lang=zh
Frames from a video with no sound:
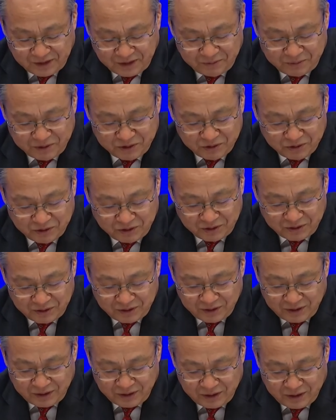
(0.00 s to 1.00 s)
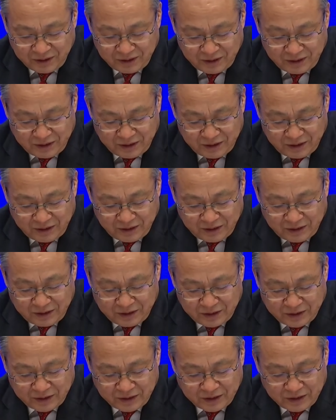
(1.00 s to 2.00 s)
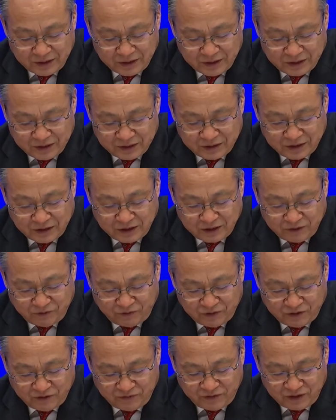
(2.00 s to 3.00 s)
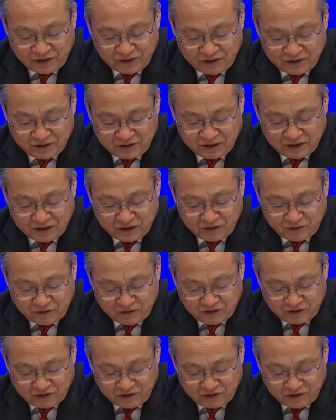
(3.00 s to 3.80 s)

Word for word: 比如，这个在防范、在